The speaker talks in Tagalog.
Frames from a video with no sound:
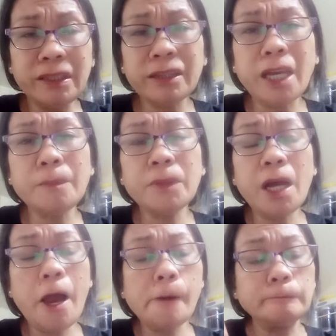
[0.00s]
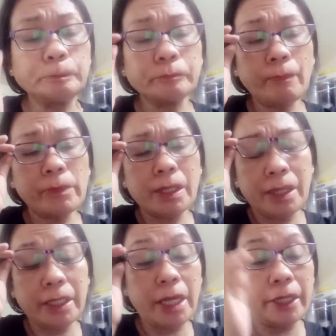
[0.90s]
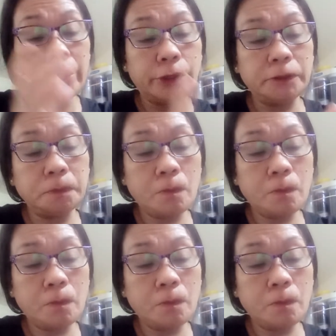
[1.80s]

the time na nangyari yon